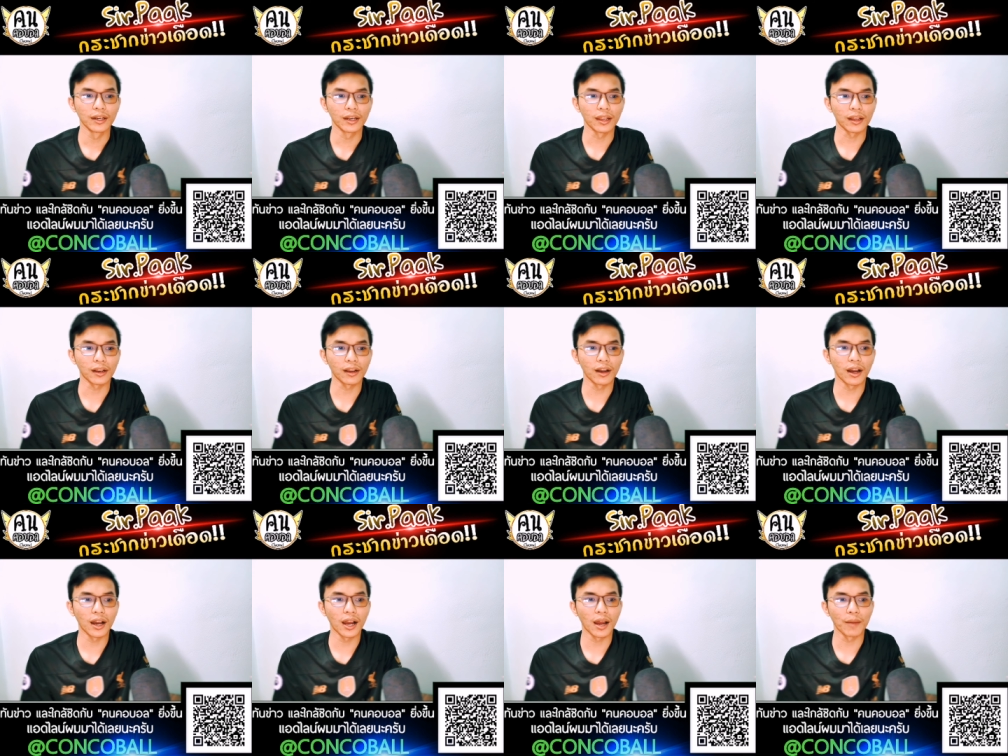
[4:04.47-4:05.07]
แล้ว
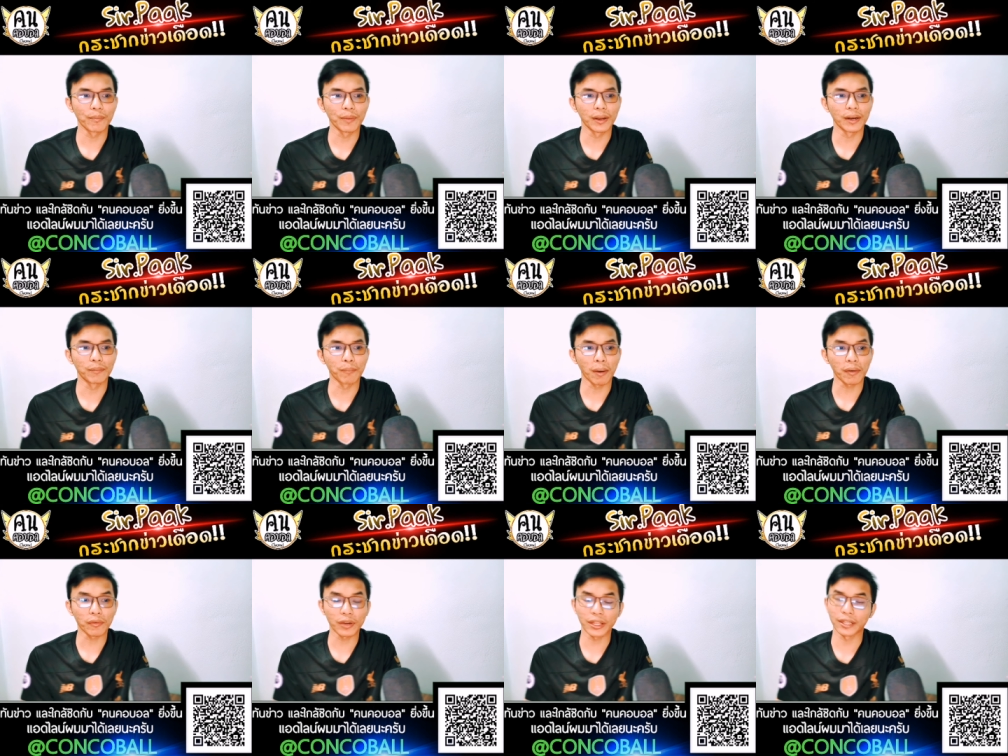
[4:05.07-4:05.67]
ก็เป็น
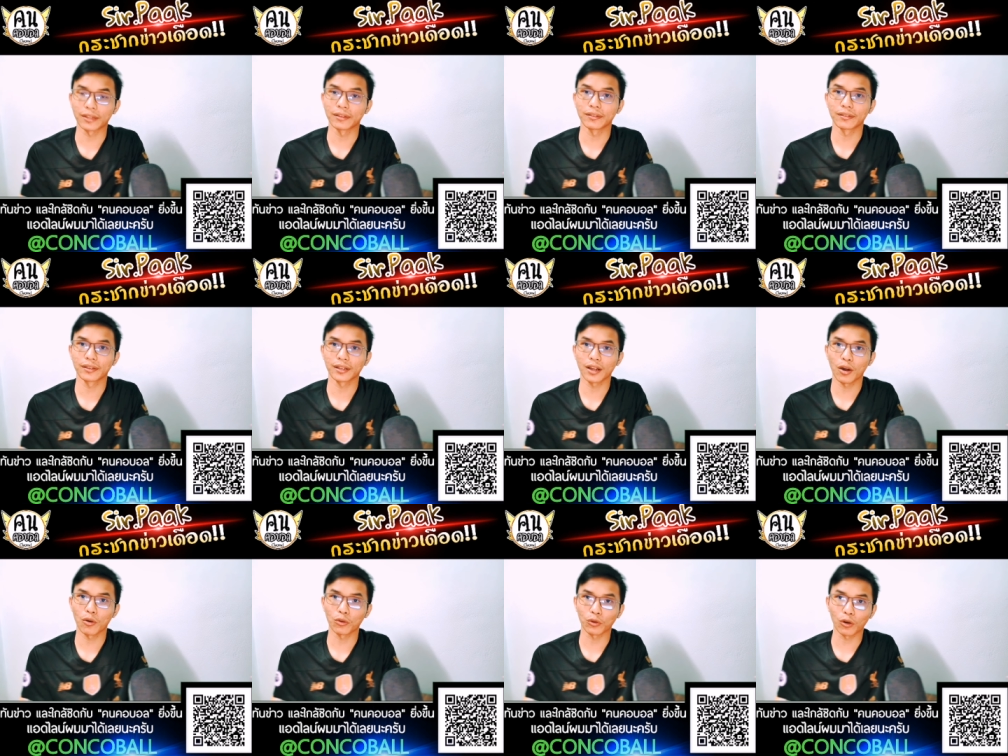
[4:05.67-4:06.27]
มาดริด
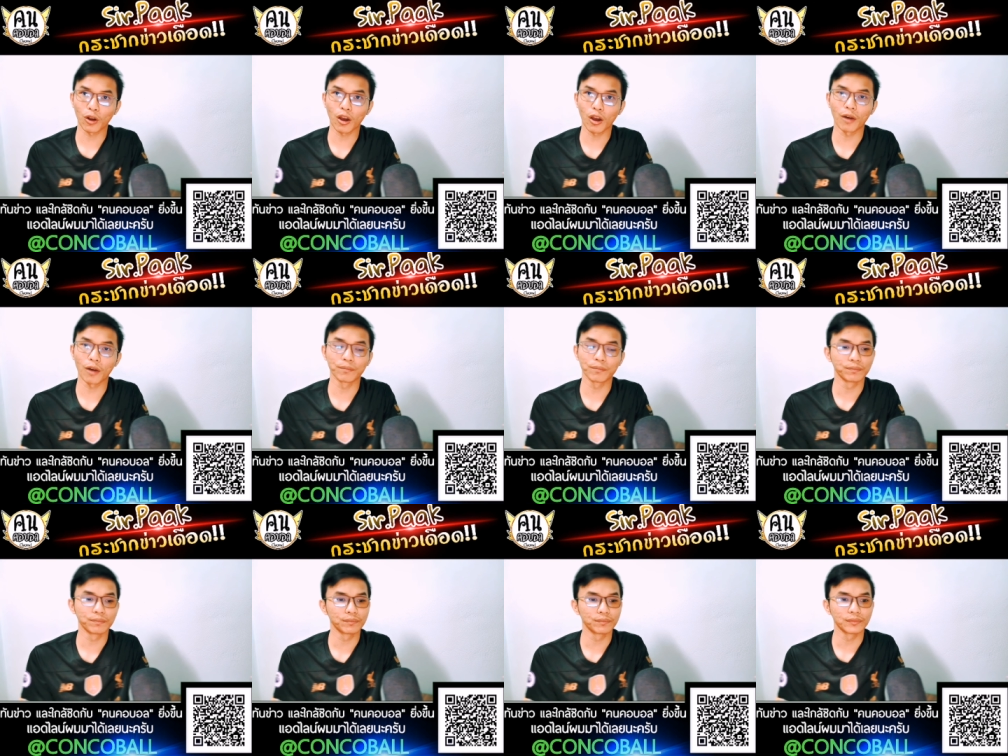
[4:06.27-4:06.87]
เข้ารอบ
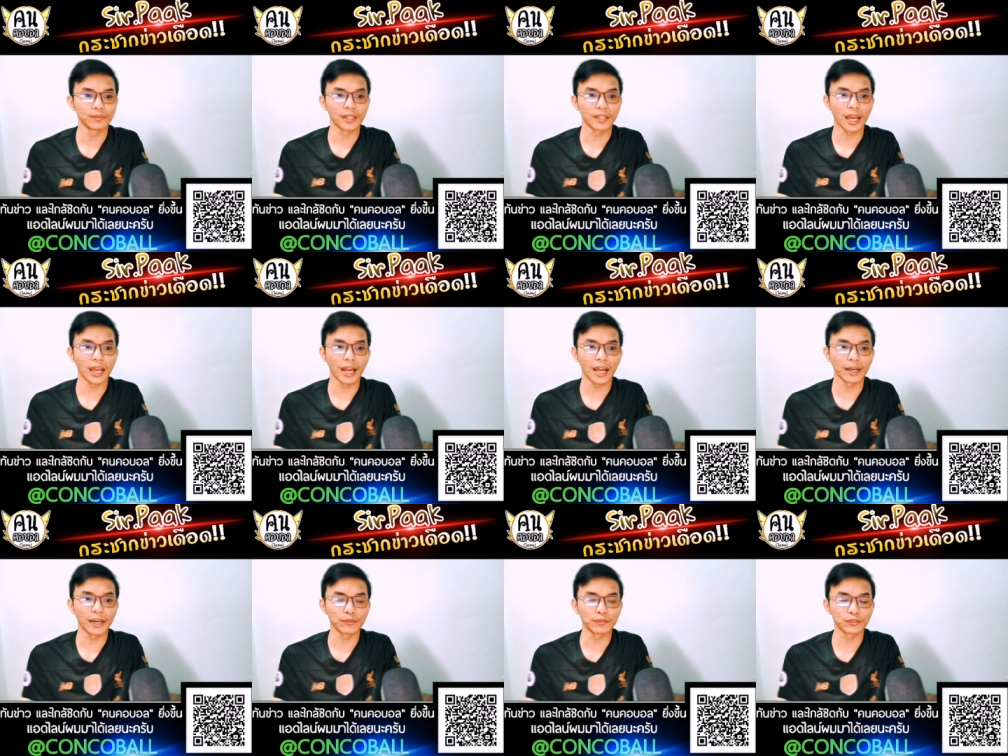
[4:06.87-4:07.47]
นะ
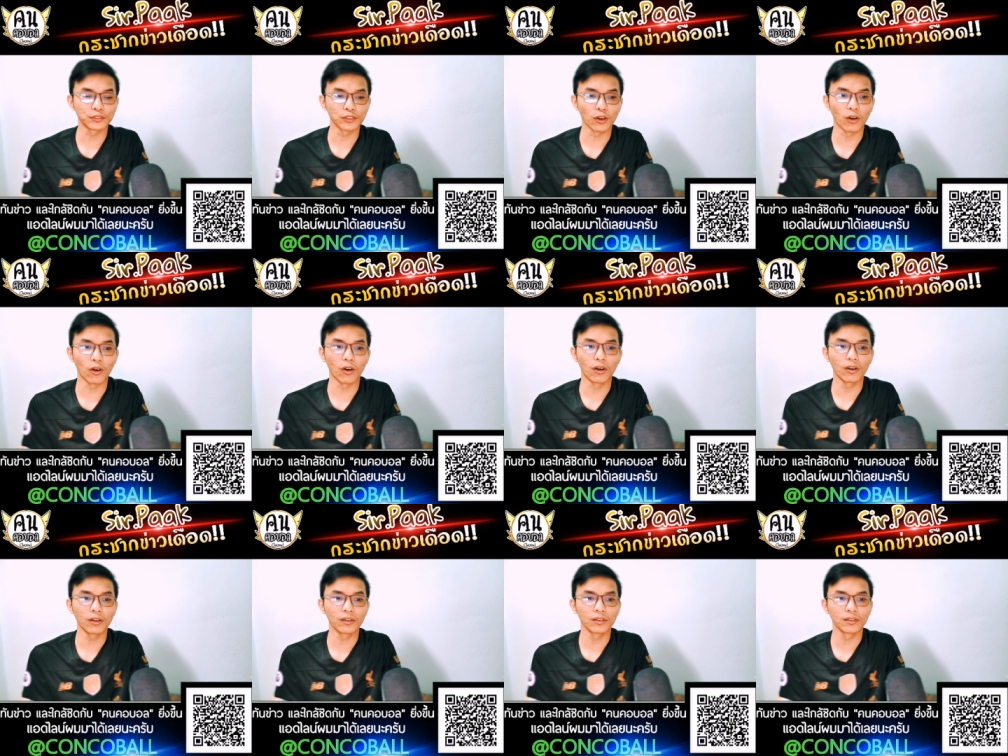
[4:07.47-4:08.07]
อันดับ
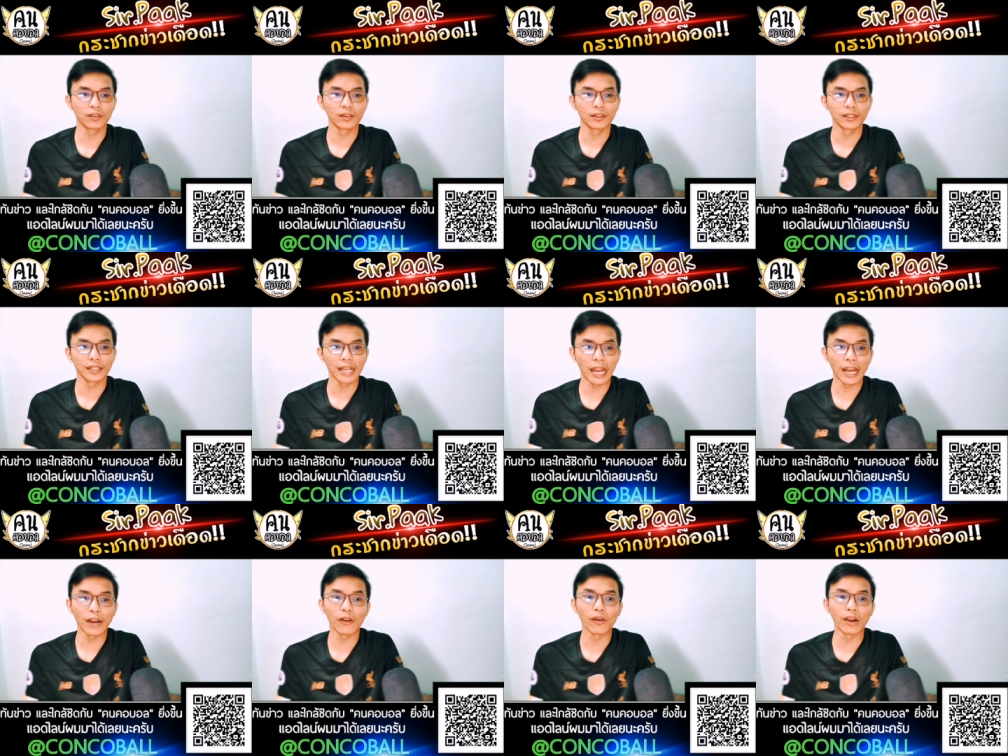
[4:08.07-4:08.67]
2
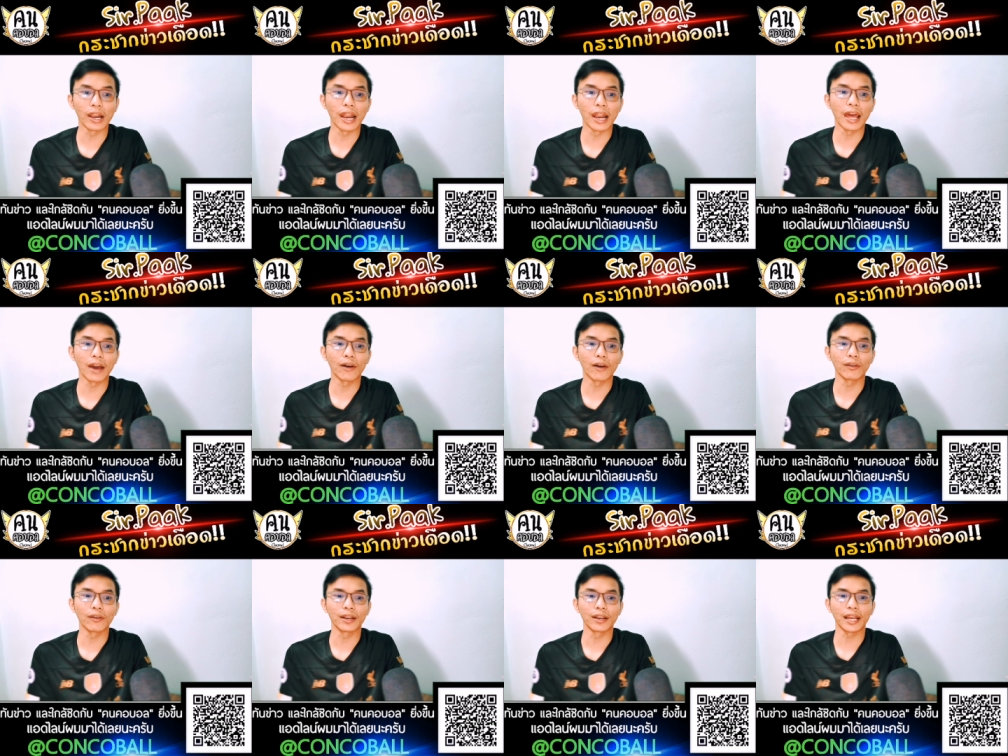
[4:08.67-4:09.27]
แน่นอนแล้
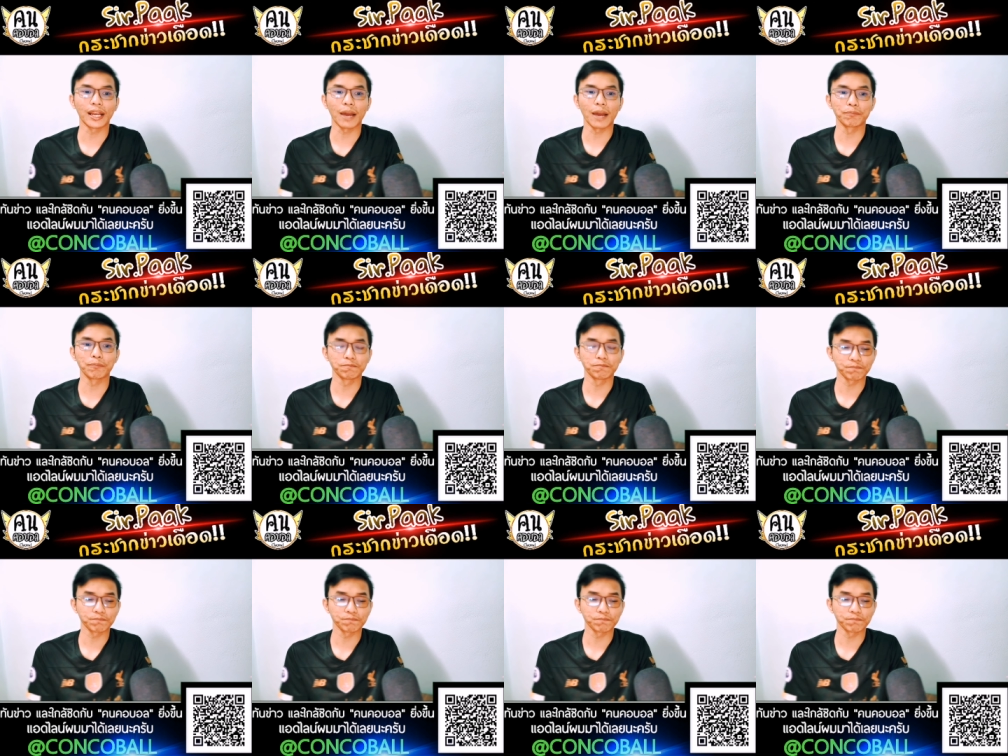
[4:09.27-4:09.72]
วนะครับ